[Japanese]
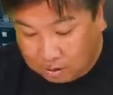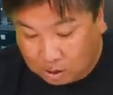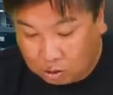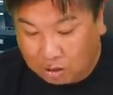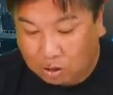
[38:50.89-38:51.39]

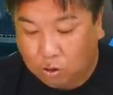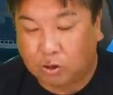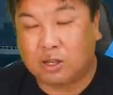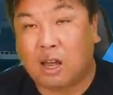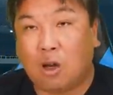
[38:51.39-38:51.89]
で菅野の
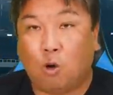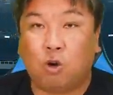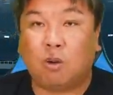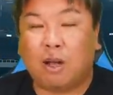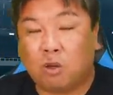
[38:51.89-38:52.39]
時にね
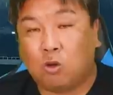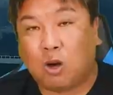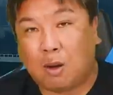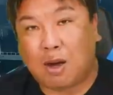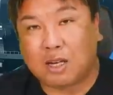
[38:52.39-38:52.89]
送りバントの
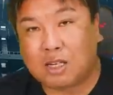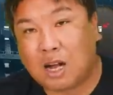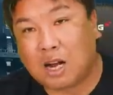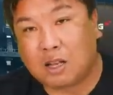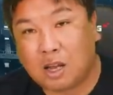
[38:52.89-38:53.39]
構えし
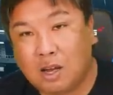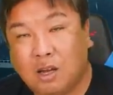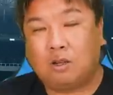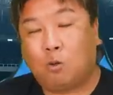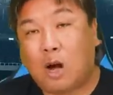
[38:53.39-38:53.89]
ながらね
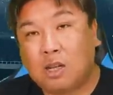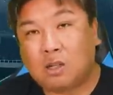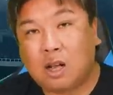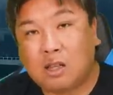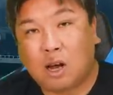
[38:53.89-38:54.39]

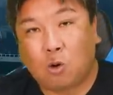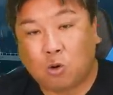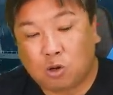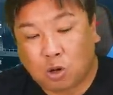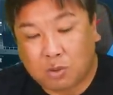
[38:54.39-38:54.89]
ファーストランナーを
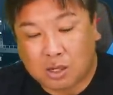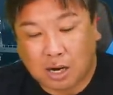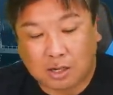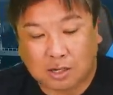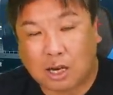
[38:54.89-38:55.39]
送ると見せ
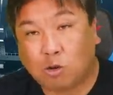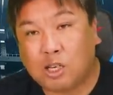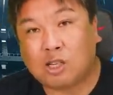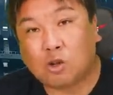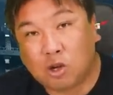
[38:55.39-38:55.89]
かけて
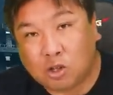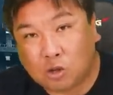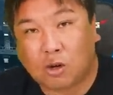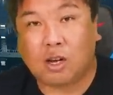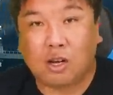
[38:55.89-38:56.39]
セーフティースクイズ
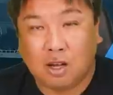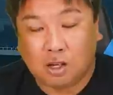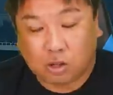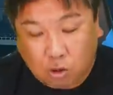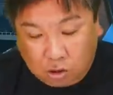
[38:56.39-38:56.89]
とかね
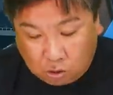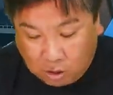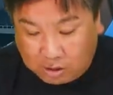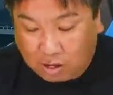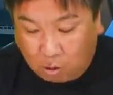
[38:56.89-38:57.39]
スクイズと
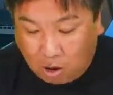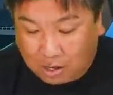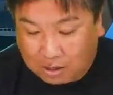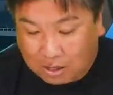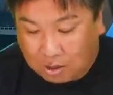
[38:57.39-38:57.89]
か結構
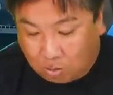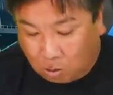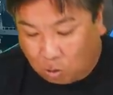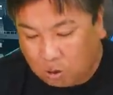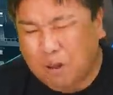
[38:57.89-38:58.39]
あったけど
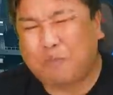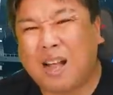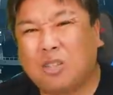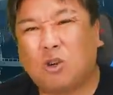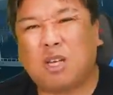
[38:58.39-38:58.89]
もここで
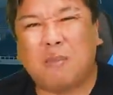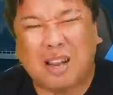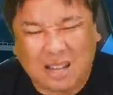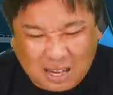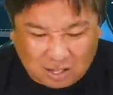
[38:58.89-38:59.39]
パンと決め
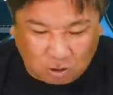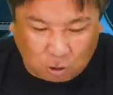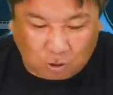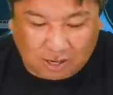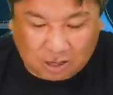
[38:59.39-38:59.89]
れないっていう
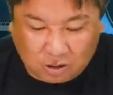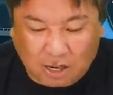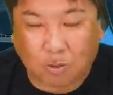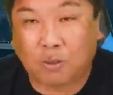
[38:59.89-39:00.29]
ところで菅野